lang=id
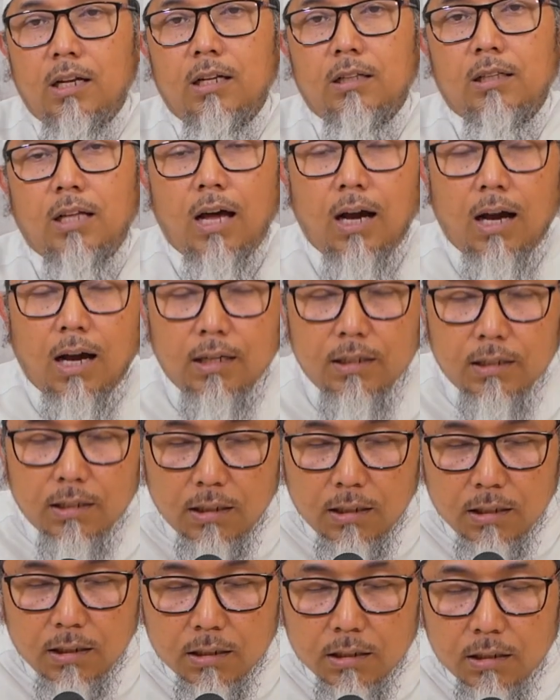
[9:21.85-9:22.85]
letakkan
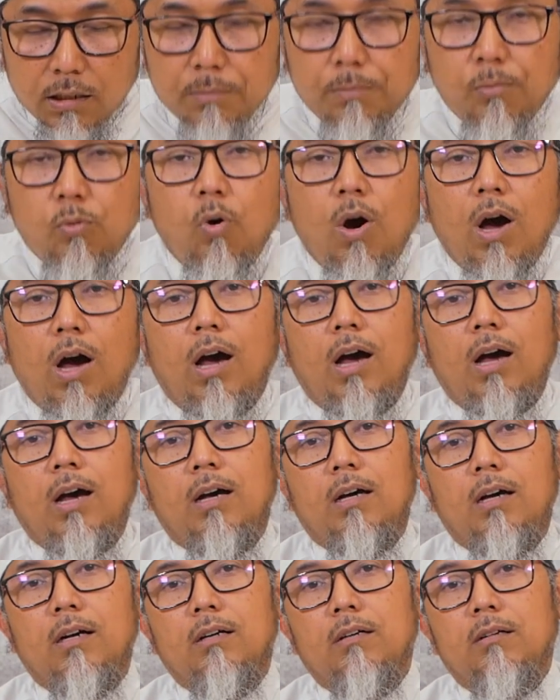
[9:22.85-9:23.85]
di di
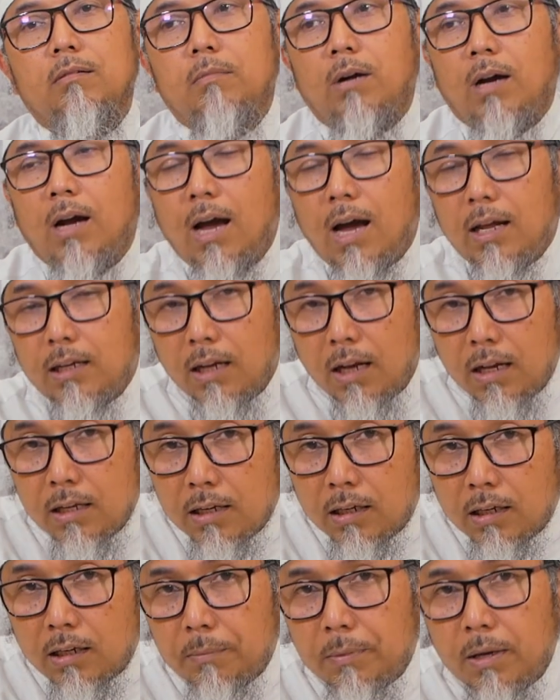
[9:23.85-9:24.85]
buah. Maka adalah
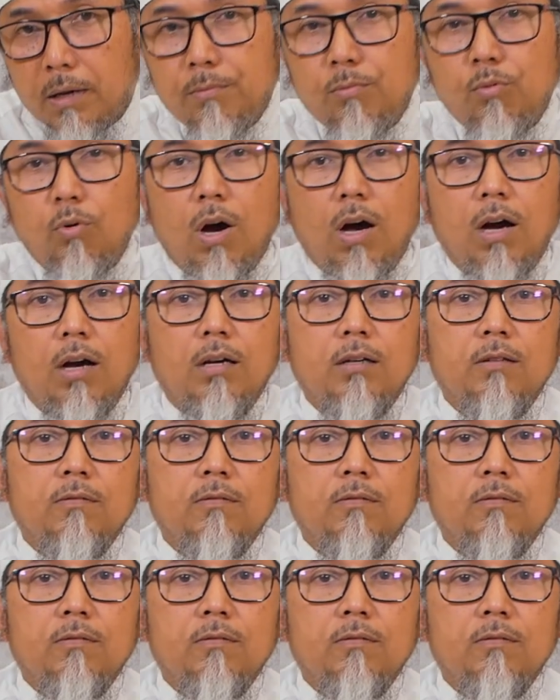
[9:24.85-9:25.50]
yang namanya buah.